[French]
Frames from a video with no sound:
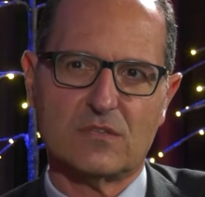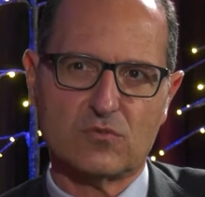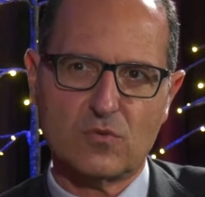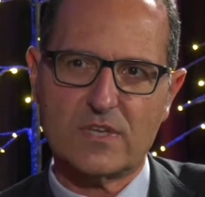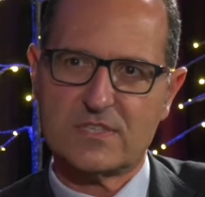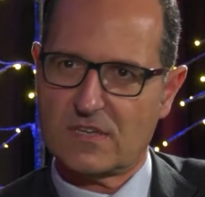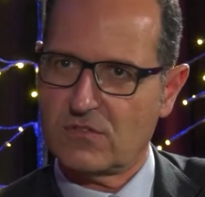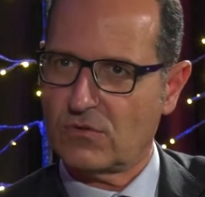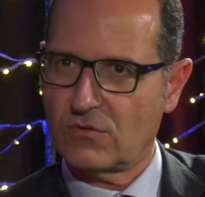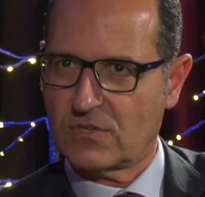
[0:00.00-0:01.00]
de tous les
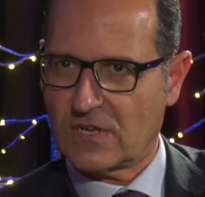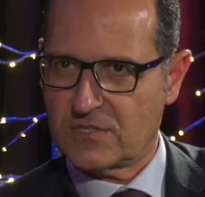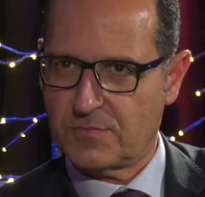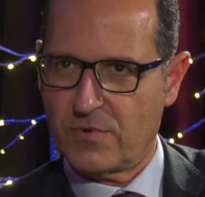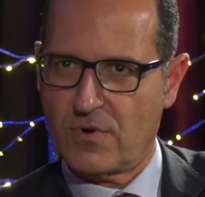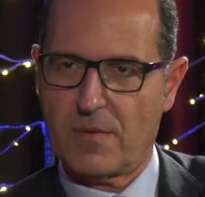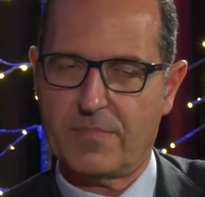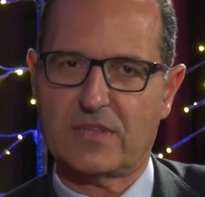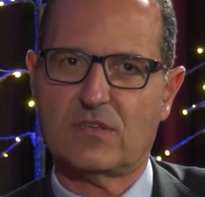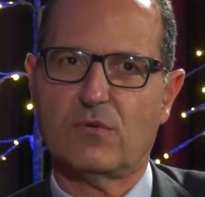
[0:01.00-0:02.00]
secteurs de transport, en
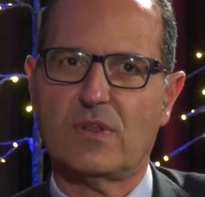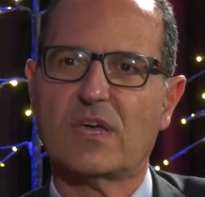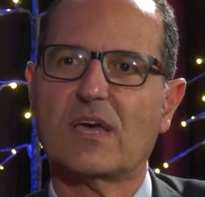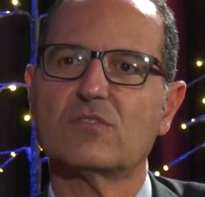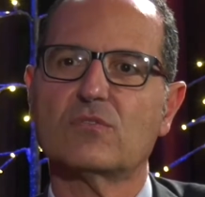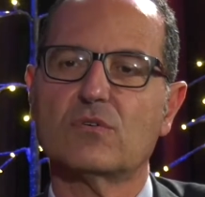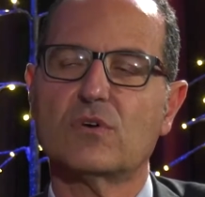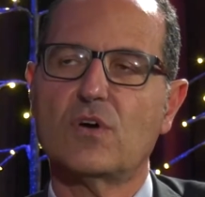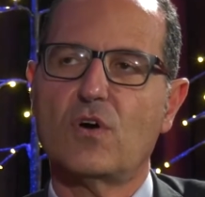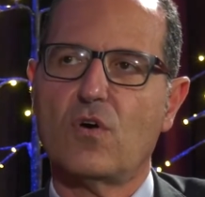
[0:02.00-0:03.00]
particulier quand
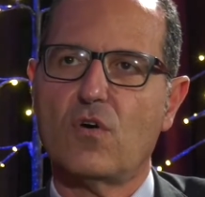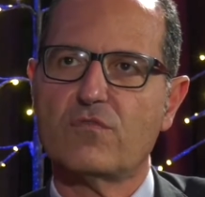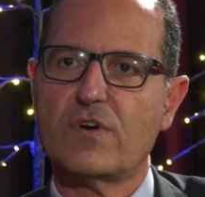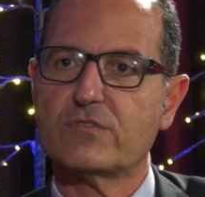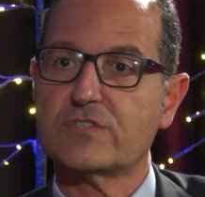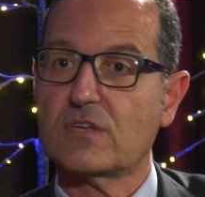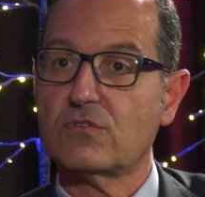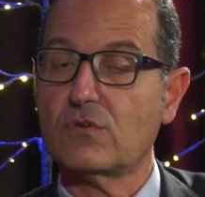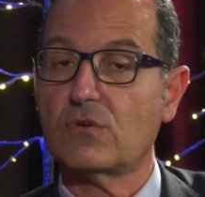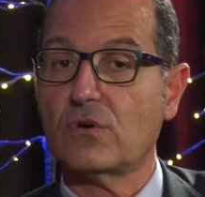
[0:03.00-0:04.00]
on, va au
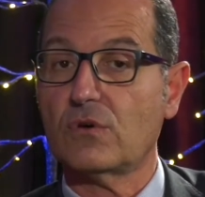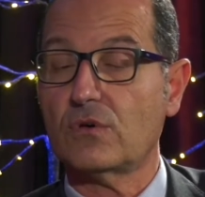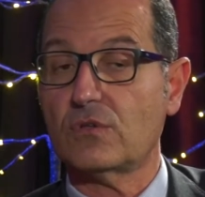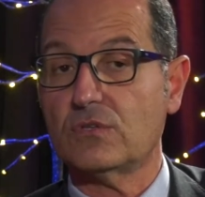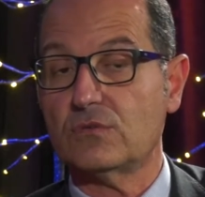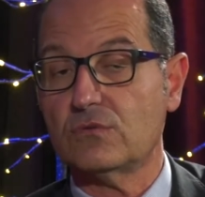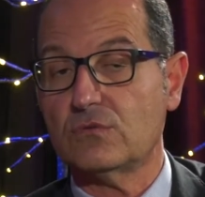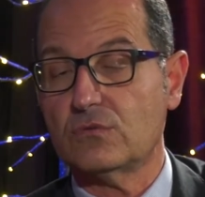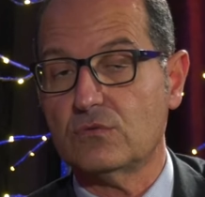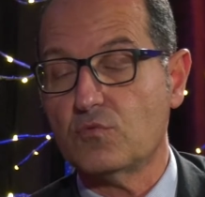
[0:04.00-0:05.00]
secteur euh,
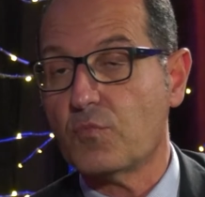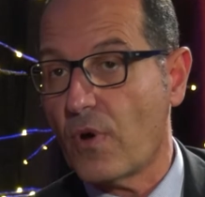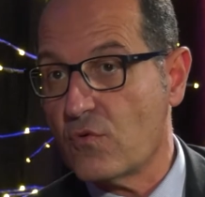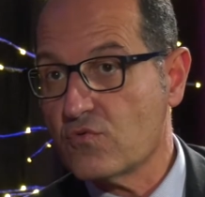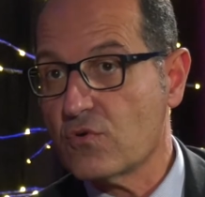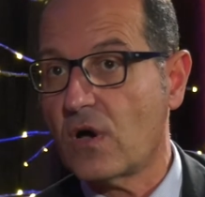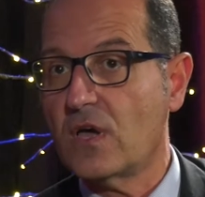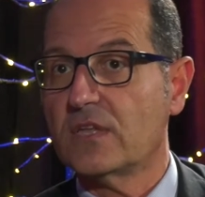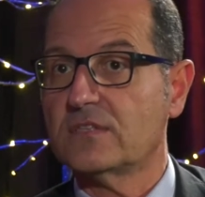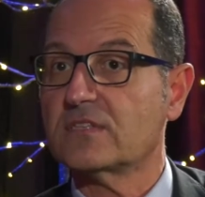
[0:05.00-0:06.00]
du, poids lourd,
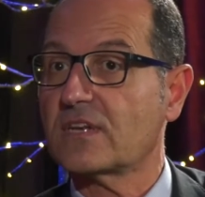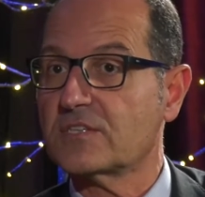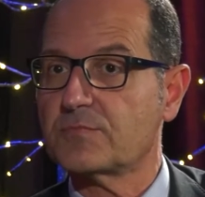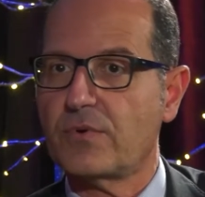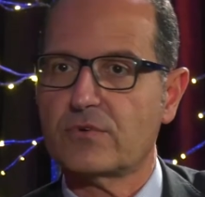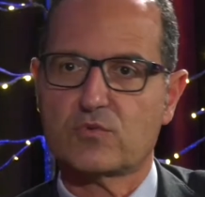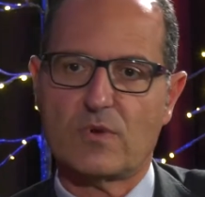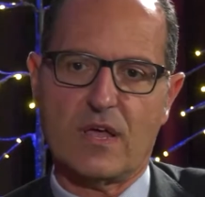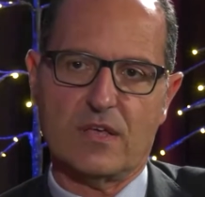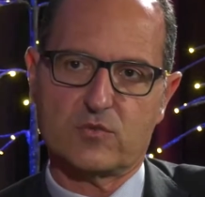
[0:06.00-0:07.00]
des transports sous
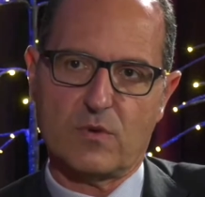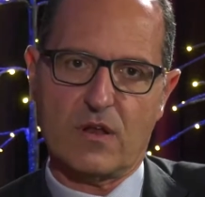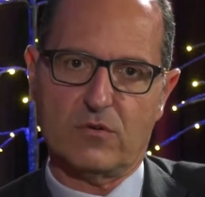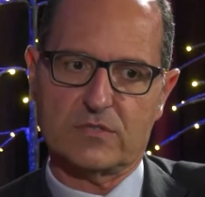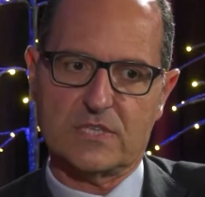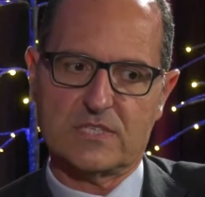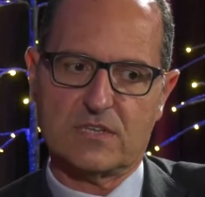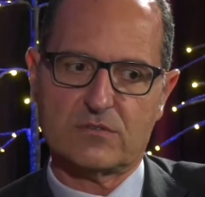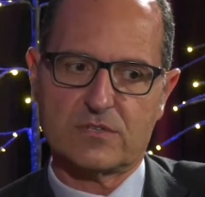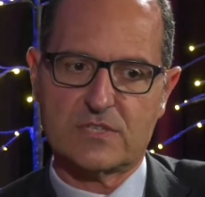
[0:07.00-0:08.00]
la, longue
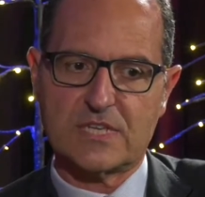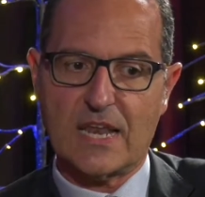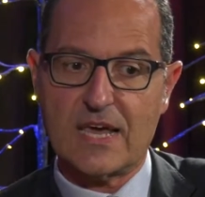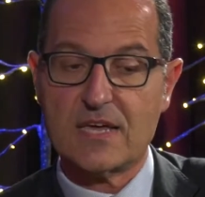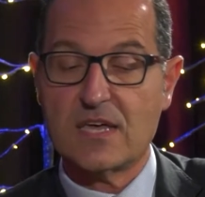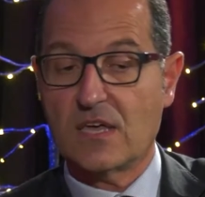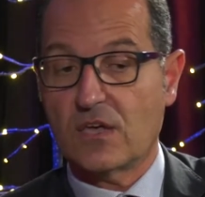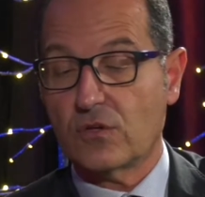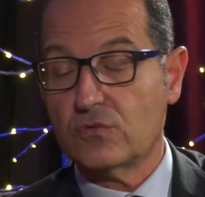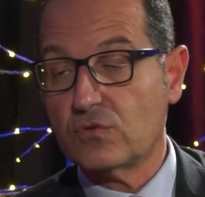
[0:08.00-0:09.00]
distance. C'est là
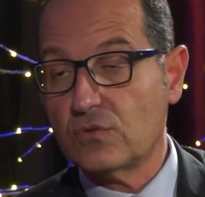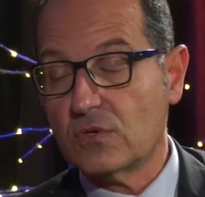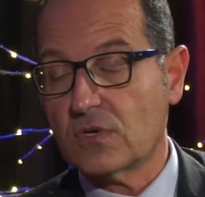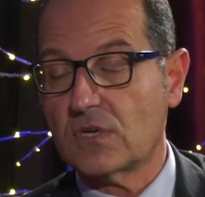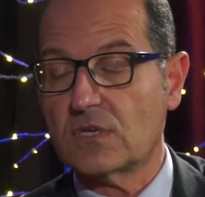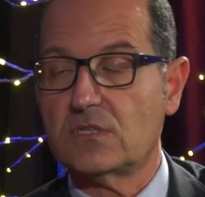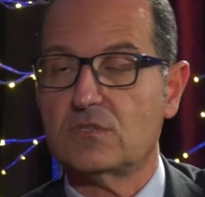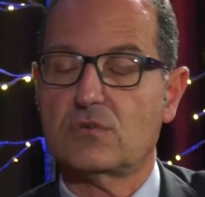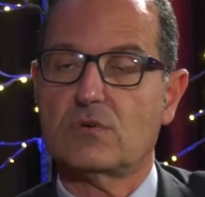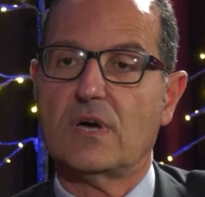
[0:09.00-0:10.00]
dû, euh,
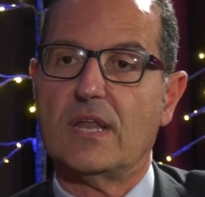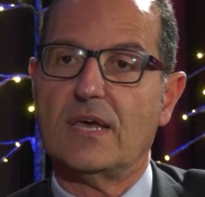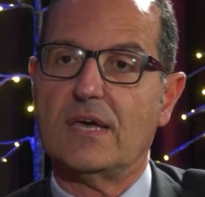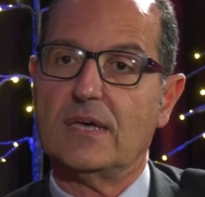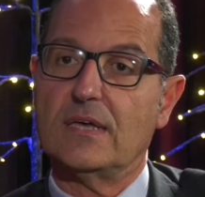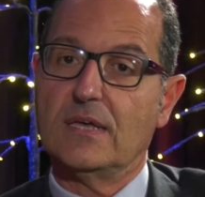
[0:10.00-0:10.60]
disons, euh,